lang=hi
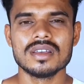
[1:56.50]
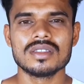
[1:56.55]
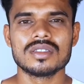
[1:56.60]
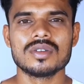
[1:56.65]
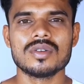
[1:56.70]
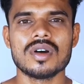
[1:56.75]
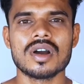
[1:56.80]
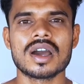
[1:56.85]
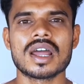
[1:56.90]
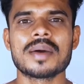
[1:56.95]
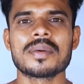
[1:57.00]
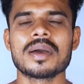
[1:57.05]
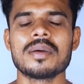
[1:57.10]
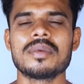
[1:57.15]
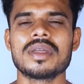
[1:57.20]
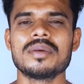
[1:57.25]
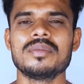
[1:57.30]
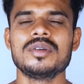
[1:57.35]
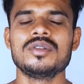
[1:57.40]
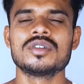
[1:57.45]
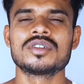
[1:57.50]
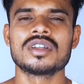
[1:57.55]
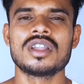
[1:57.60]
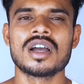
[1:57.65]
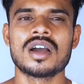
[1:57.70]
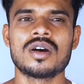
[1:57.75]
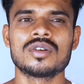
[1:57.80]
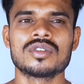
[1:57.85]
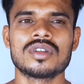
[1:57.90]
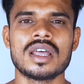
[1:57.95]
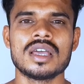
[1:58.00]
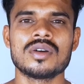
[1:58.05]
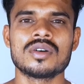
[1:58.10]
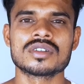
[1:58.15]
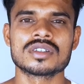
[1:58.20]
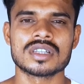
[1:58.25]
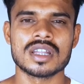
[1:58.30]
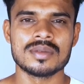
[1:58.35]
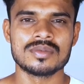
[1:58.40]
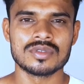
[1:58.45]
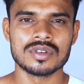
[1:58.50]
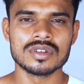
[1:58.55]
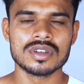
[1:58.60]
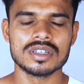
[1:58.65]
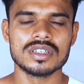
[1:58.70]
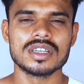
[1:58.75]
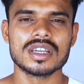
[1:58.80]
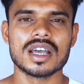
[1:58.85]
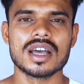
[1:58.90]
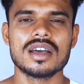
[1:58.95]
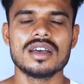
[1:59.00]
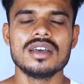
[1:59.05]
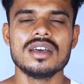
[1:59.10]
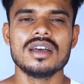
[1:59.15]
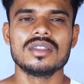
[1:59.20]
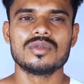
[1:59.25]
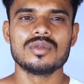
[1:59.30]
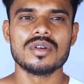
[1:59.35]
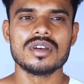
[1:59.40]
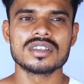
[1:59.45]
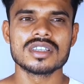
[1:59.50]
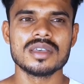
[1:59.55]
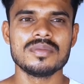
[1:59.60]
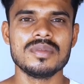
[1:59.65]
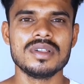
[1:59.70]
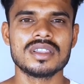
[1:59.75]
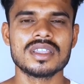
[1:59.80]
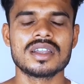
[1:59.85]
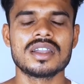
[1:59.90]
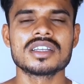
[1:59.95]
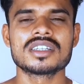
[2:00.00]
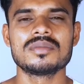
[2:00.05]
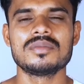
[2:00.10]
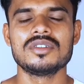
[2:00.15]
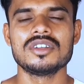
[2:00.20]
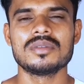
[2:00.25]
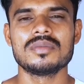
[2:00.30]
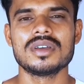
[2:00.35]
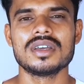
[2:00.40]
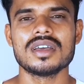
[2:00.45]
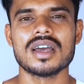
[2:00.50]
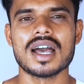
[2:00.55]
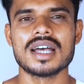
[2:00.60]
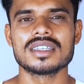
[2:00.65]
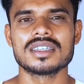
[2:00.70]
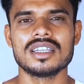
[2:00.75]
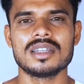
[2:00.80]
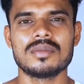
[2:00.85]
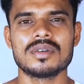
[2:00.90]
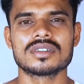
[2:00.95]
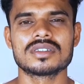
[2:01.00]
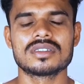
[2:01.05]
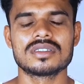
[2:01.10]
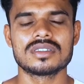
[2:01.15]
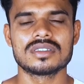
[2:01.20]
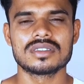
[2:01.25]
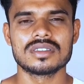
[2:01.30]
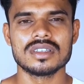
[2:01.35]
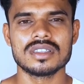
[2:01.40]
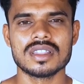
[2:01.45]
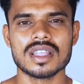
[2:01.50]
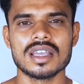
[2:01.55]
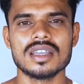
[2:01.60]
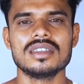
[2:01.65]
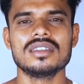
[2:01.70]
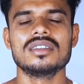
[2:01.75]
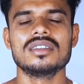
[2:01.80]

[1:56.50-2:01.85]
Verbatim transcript: तो अगर आपका मेरा वीडियो अच्छा लगा हो तो लाइक और सब्सक्राइब जरूर कीजिएगा तो वैसे ही मिलते हैं नेक्स्ट वीडियो में आज के लिए बस इतना ही